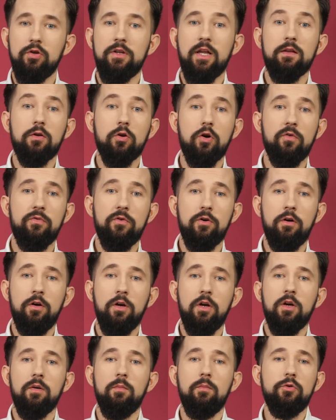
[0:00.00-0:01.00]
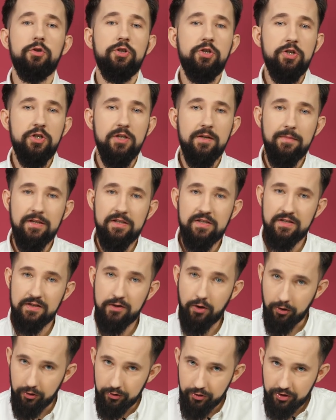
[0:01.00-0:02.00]
Dodatkowo musicie mieć
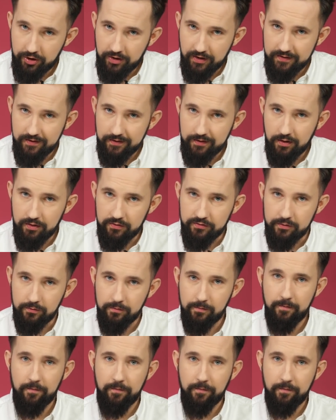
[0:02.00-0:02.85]
zdolność kredytową.